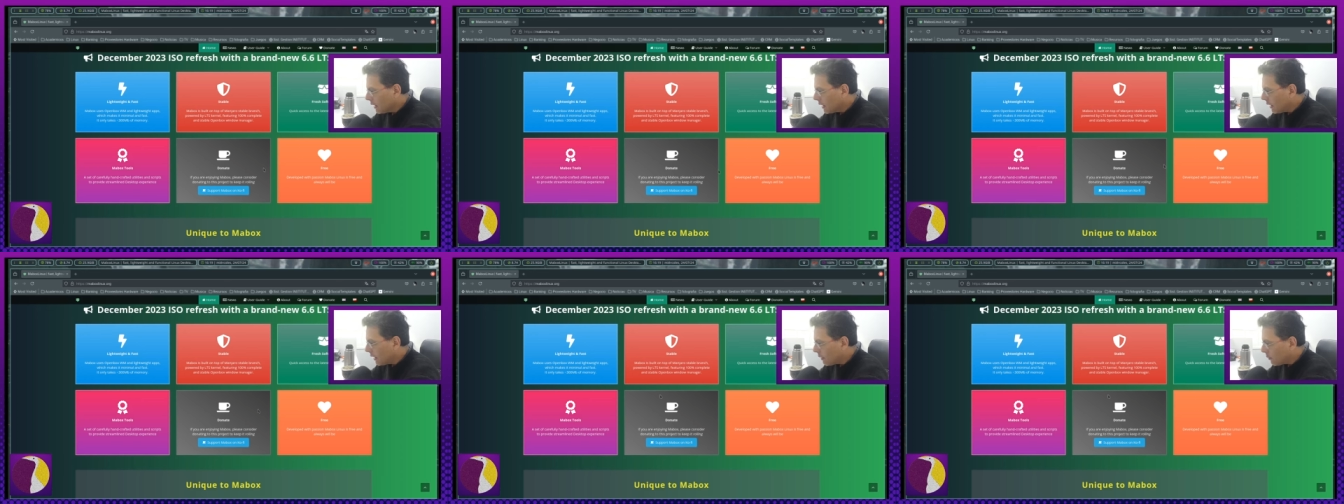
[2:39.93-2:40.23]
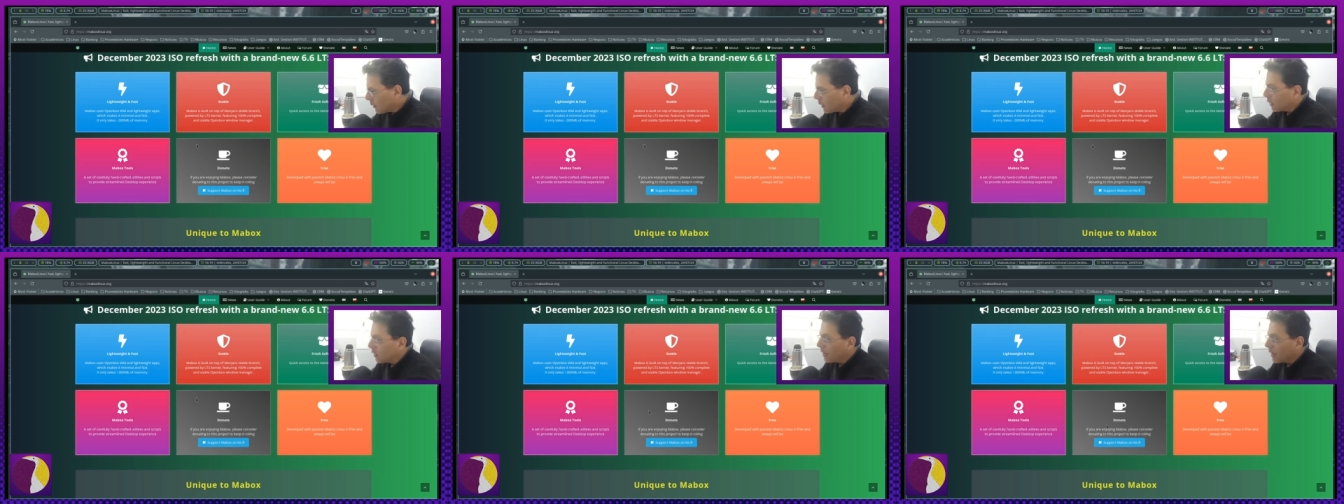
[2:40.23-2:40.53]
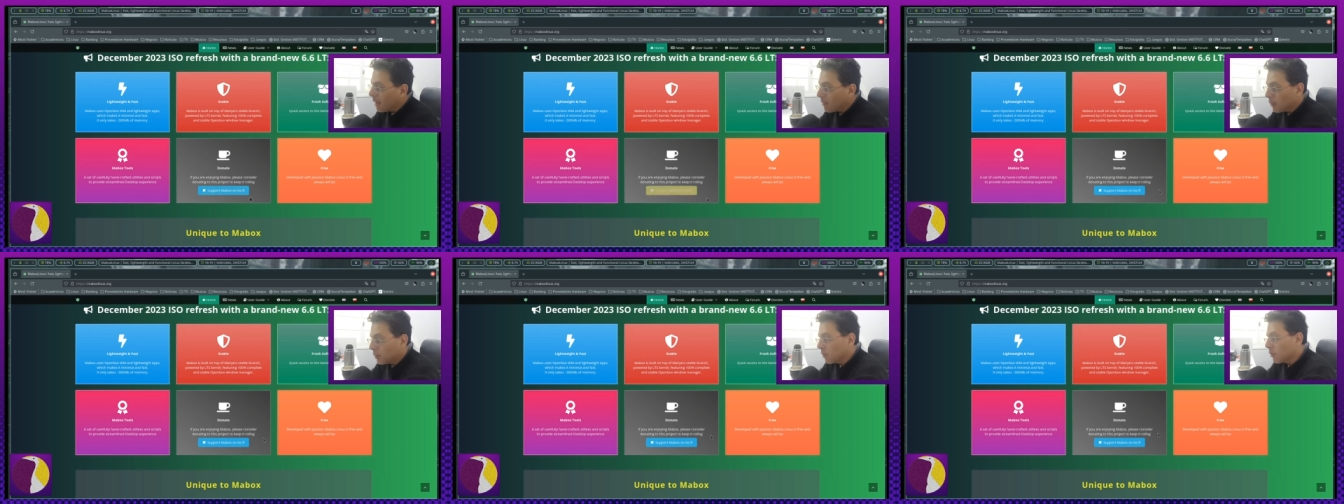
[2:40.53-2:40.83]
eh, bueno,
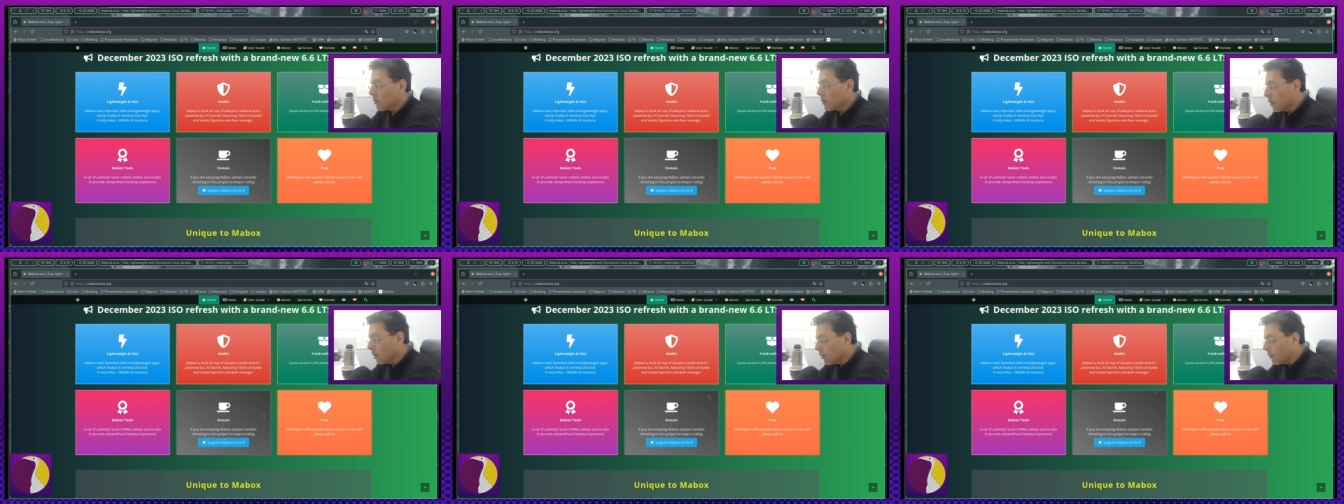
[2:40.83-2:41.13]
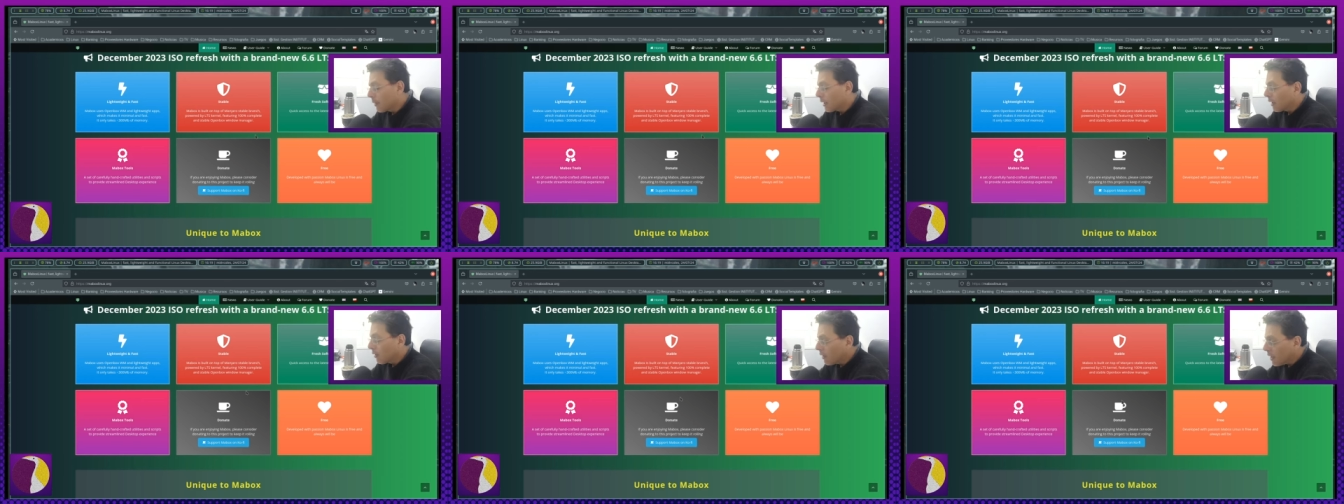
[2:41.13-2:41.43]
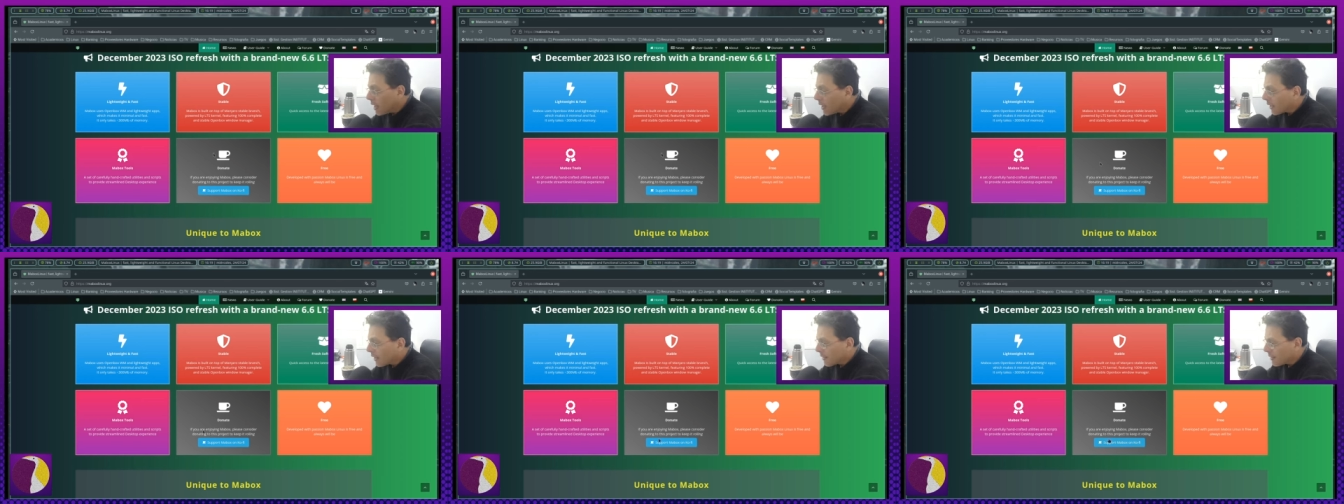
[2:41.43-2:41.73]
tiene el botoncito para
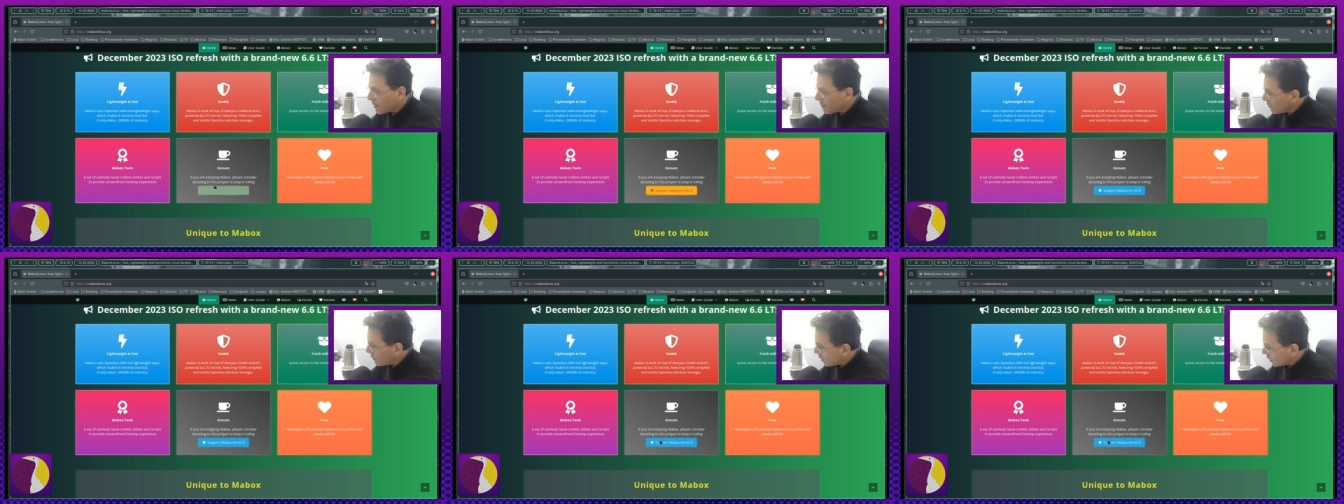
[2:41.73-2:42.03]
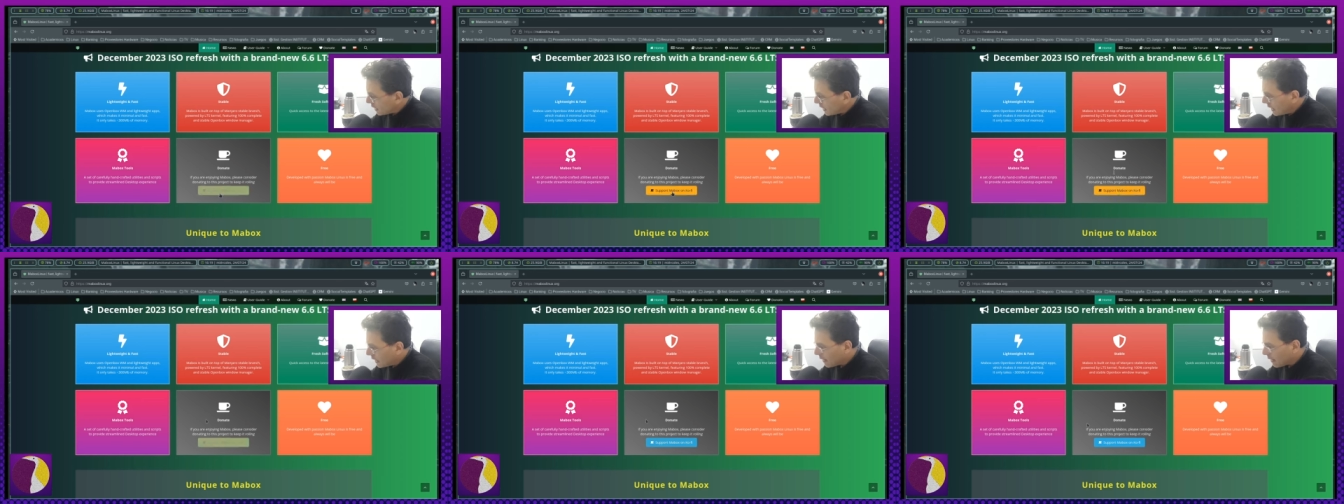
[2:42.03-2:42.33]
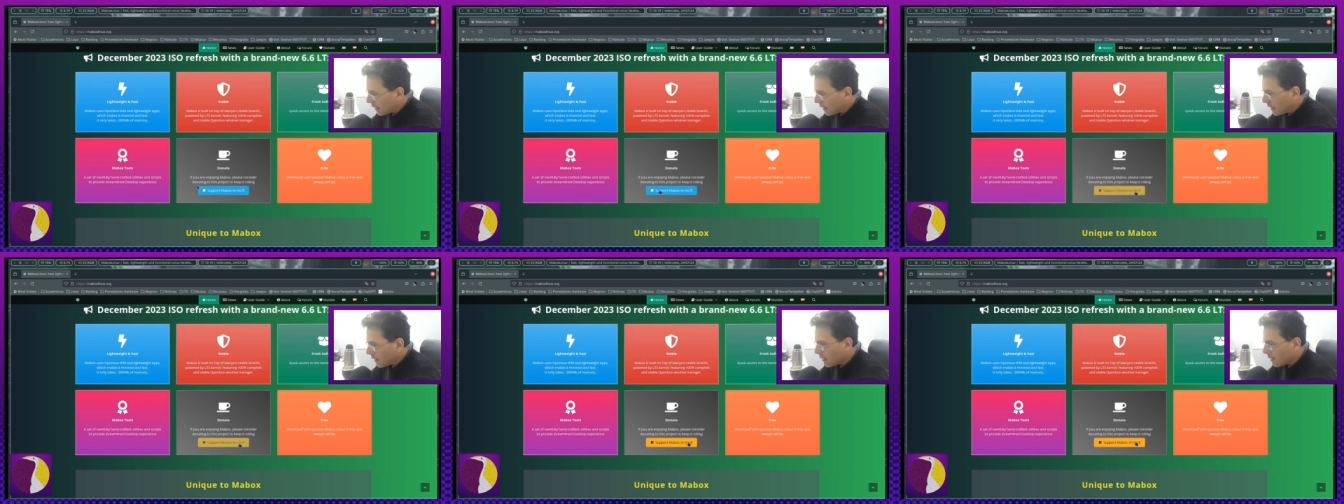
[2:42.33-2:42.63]
donar, que es
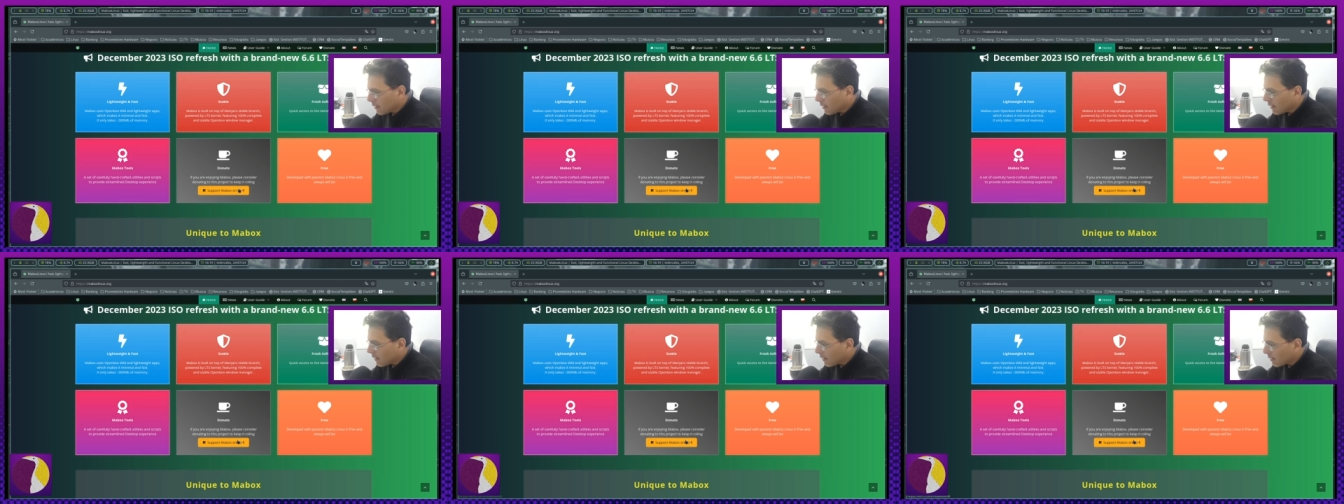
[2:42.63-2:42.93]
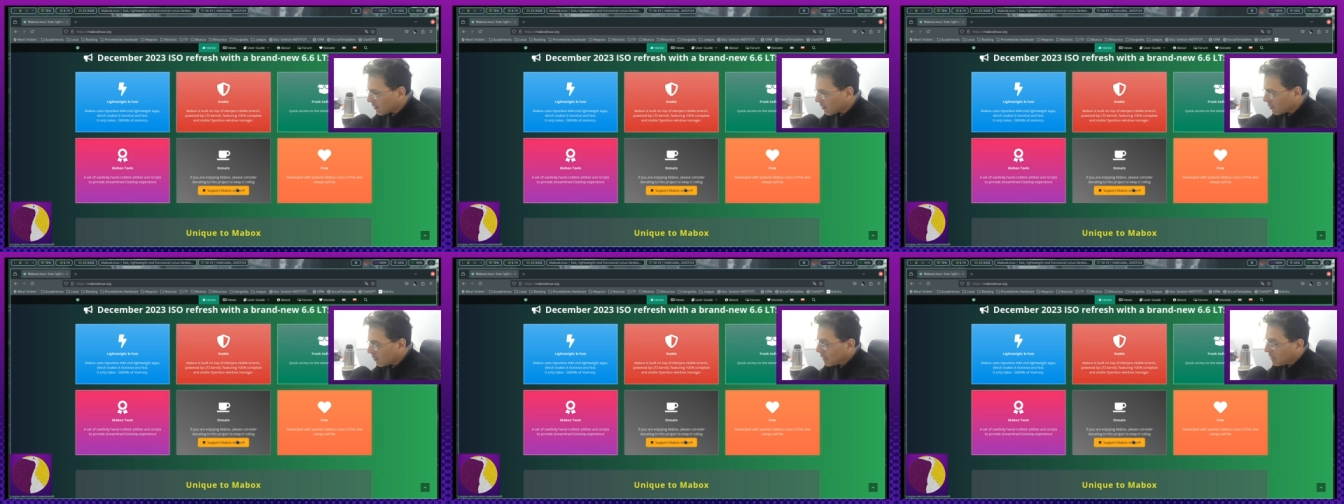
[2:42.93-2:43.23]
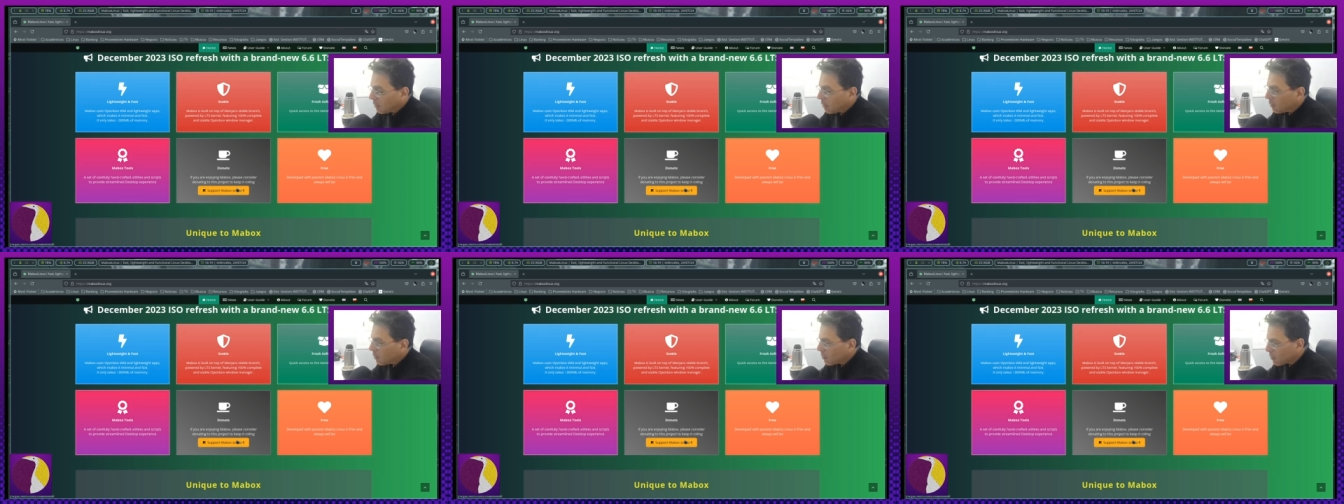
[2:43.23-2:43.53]
importante, eh, sobre
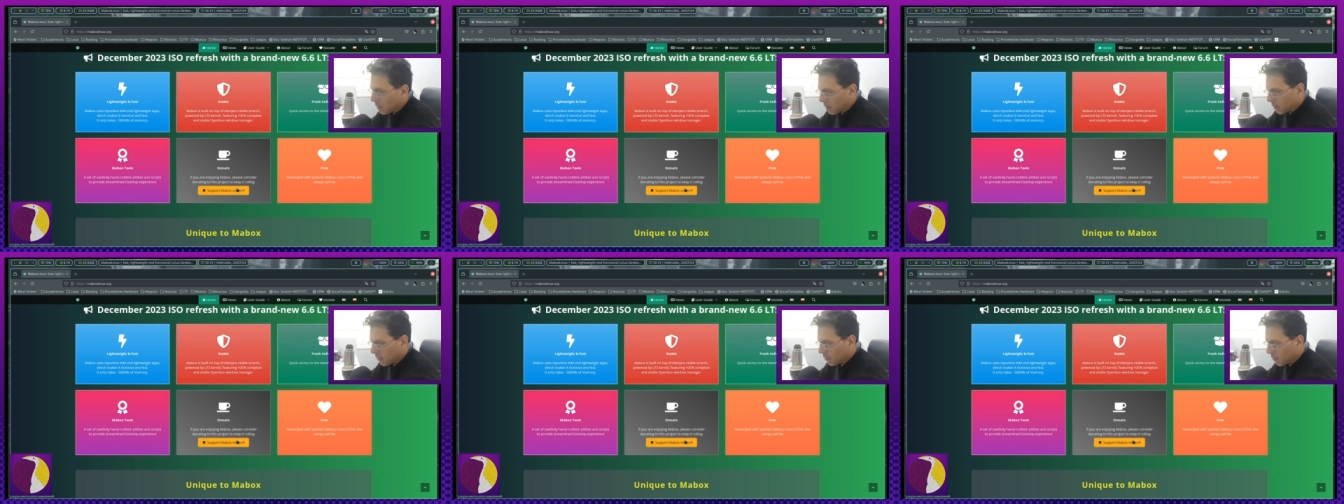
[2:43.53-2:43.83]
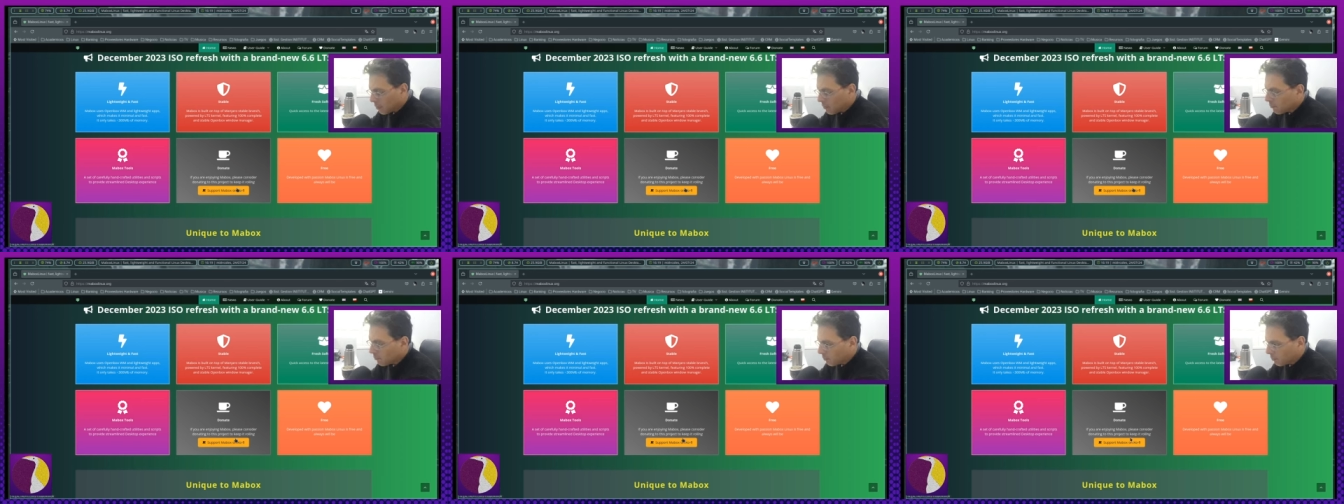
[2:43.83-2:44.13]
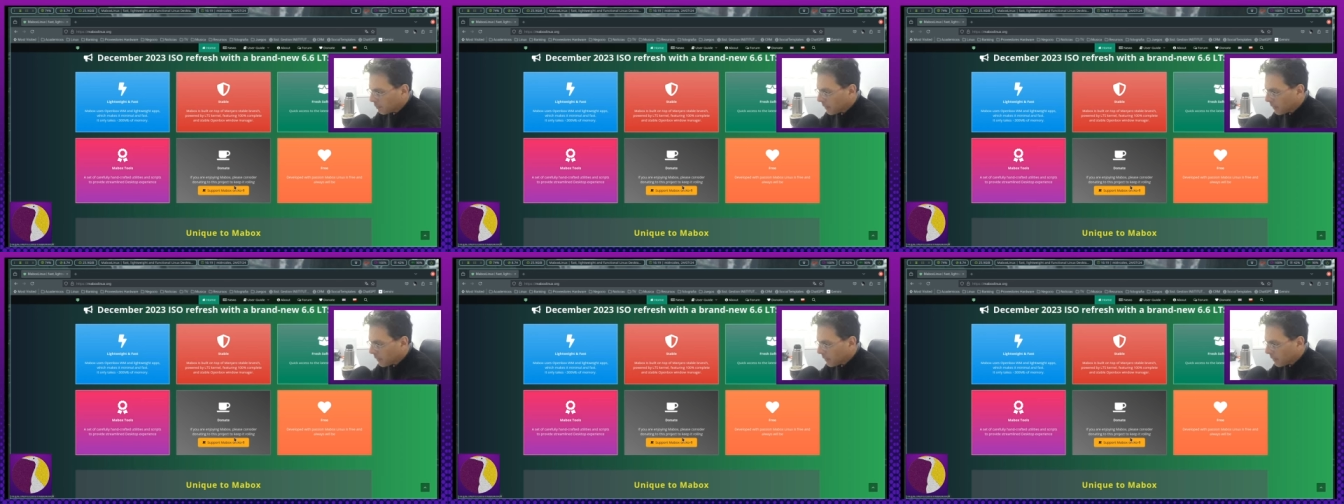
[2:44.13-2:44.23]
todo si son